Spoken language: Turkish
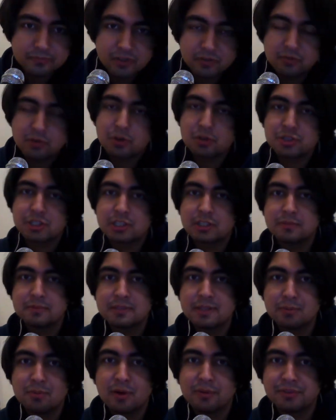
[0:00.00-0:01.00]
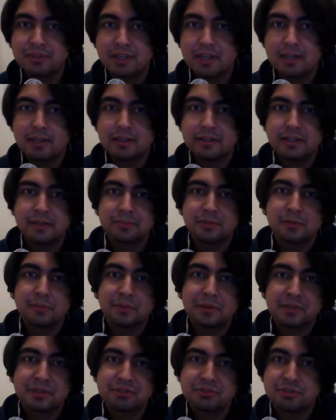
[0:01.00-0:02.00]
Vlog çektiğimizde bu hafta neler yaptığımı
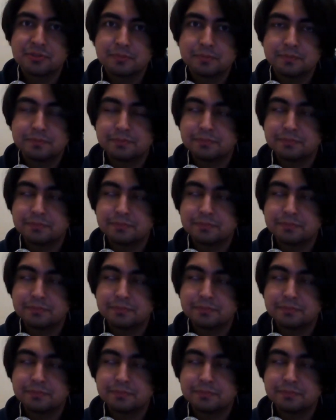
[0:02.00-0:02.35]
anlatacağım.